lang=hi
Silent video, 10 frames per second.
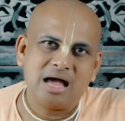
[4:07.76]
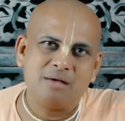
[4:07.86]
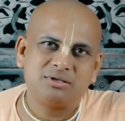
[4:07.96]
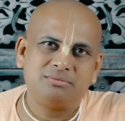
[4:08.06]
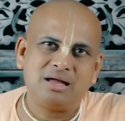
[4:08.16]

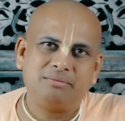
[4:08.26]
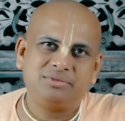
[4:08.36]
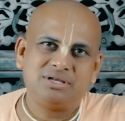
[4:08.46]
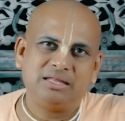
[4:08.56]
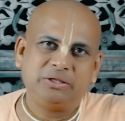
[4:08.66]
आप
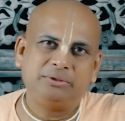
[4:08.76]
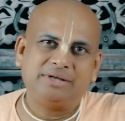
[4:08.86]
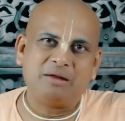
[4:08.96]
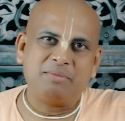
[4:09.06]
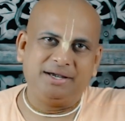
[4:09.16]
सब जानते हो
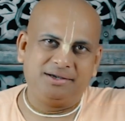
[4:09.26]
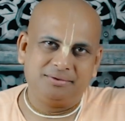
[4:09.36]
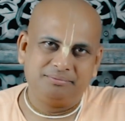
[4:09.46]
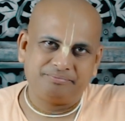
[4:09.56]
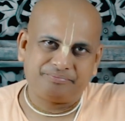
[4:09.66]
टर्माइट
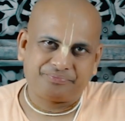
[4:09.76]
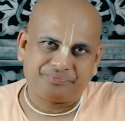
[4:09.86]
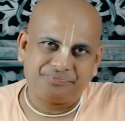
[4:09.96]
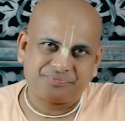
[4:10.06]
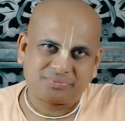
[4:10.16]

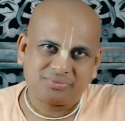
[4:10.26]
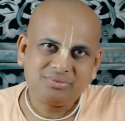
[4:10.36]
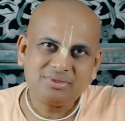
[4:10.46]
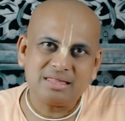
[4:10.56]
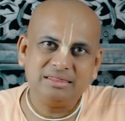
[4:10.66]

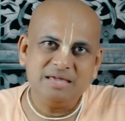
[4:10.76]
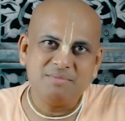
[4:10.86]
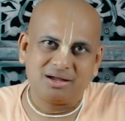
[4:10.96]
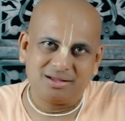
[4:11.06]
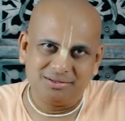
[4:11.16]

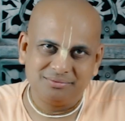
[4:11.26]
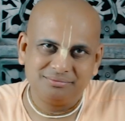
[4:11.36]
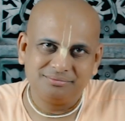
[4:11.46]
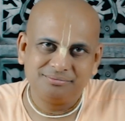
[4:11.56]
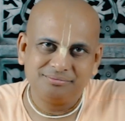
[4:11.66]
दीमक
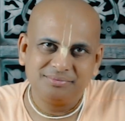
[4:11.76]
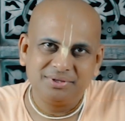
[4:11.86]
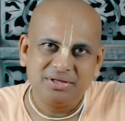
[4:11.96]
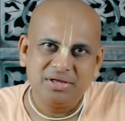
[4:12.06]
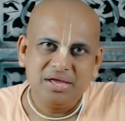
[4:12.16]

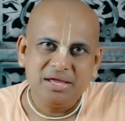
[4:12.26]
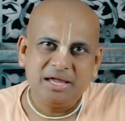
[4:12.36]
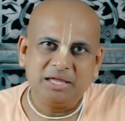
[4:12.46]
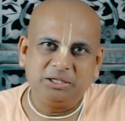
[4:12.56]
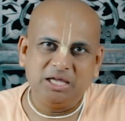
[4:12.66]

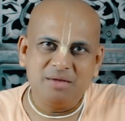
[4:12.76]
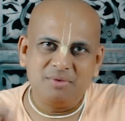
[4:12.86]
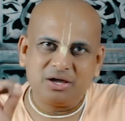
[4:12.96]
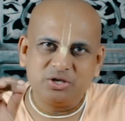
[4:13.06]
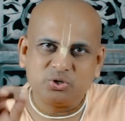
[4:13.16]
ये
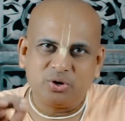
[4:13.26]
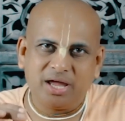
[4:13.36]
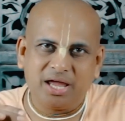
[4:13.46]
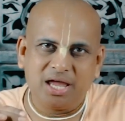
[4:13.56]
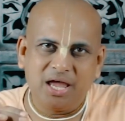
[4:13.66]
दीमक जो
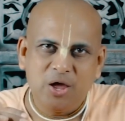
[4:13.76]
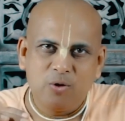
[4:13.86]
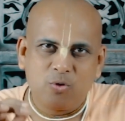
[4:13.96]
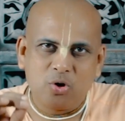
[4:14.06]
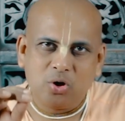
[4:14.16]
है
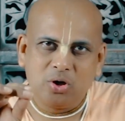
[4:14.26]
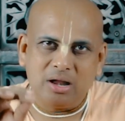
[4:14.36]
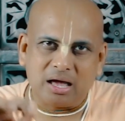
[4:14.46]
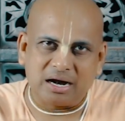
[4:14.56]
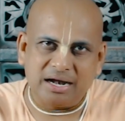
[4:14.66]
वो
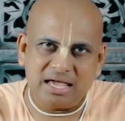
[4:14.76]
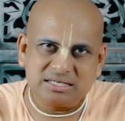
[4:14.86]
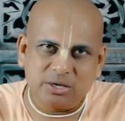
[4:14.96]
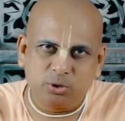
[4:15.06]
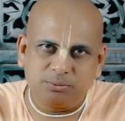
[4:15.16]
लकड़े
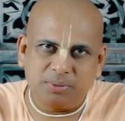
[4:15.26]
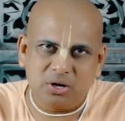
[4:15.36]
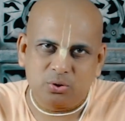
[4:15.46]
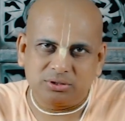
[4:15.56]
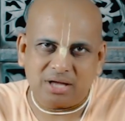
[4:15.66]
से
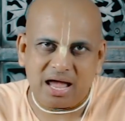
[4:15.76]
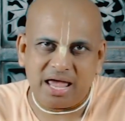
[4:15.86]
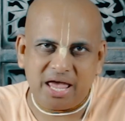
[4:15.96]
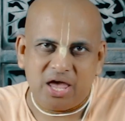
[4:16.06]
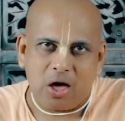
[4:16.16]
उत्पन्न होता
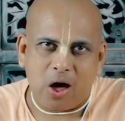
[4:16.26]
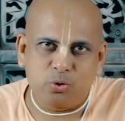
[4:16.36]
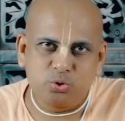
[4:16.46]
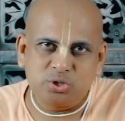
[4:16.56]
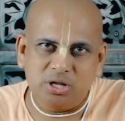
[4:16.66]
है
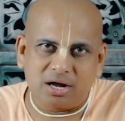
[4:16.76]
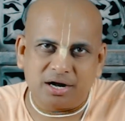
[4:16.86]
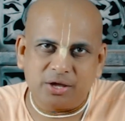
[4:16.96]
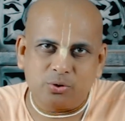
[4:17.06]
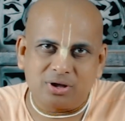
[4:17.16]
और उसी
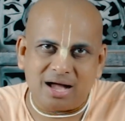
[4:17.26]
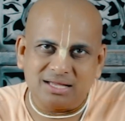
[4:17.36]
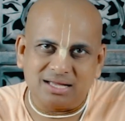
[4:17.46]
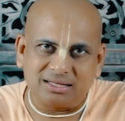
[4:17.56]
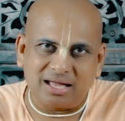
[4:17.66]
लकड़े को
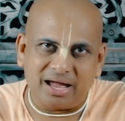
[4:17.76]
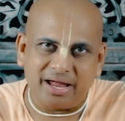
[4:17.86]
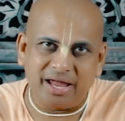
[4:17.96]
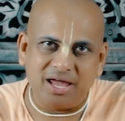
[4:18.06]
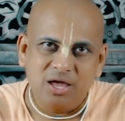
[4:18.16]
खा जाता
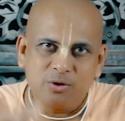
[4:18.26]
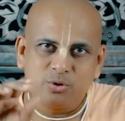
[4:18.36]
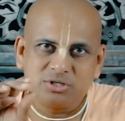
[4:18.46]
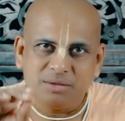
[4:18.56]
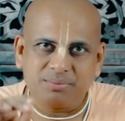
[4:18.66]
है
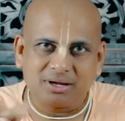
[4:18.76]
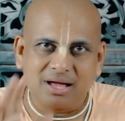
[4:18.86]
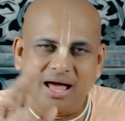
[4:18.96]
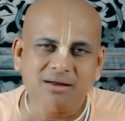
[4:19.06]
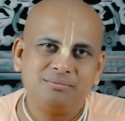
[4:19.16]
उसी
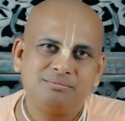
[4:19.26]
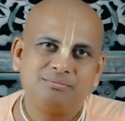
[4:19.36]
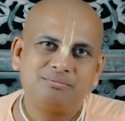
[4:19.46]
प्रकार